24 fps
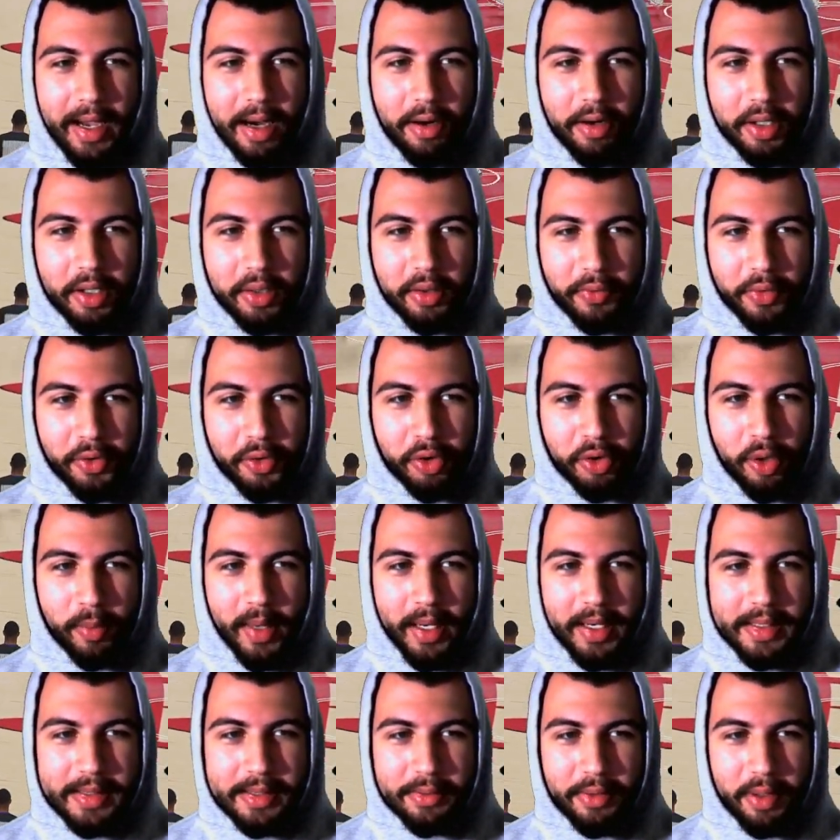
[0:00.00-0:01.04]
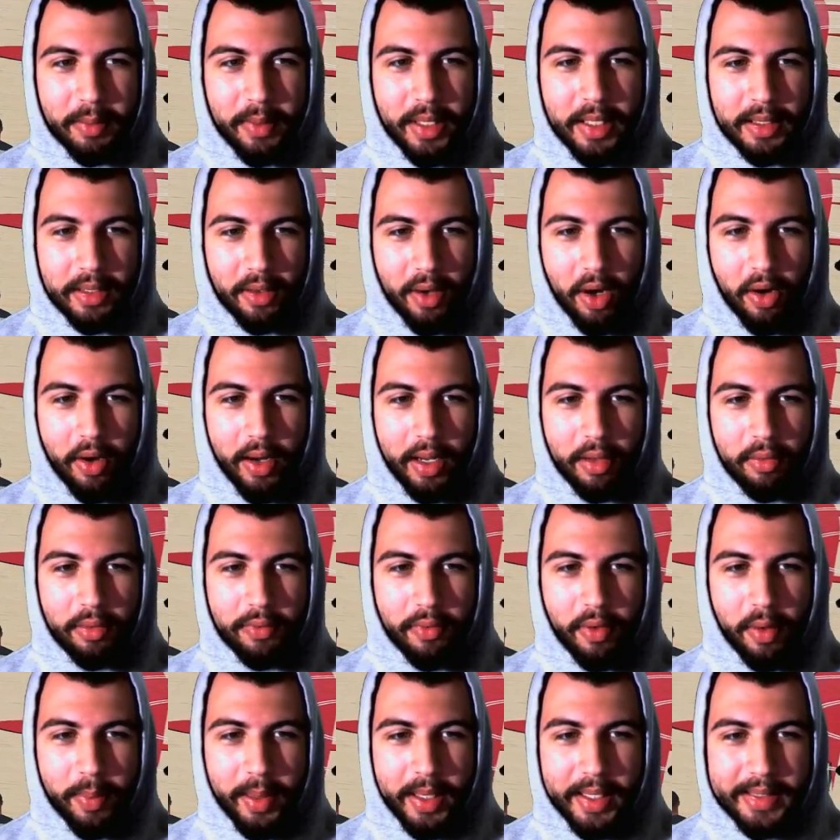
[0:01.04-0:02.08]
Agora tu afrouxou a marcação em mim? Então agora é eu que
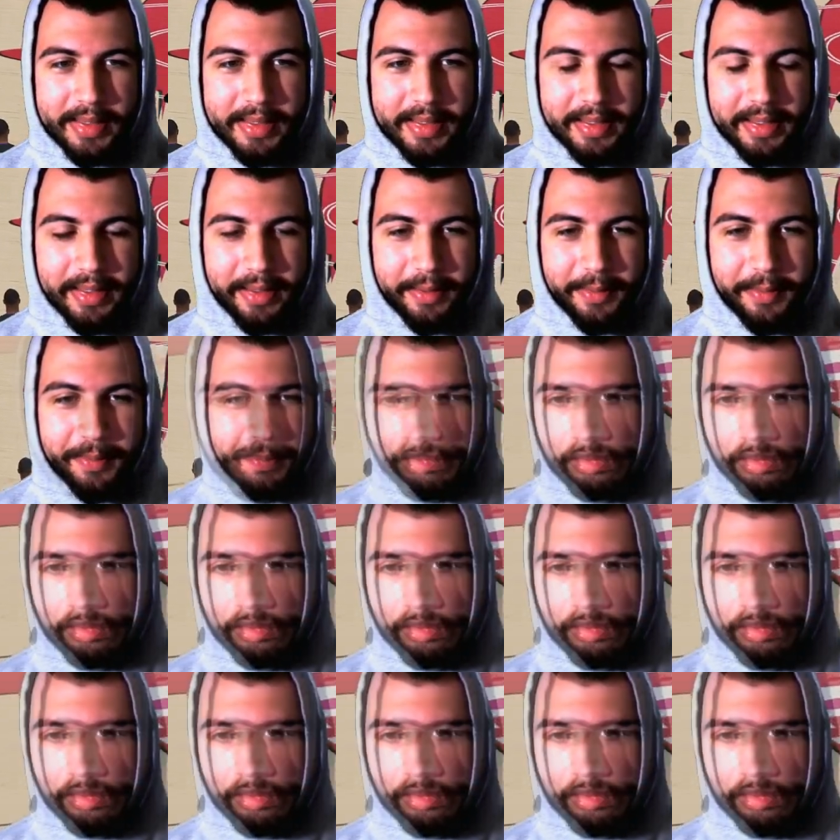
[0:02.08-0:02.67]
vou aparecer.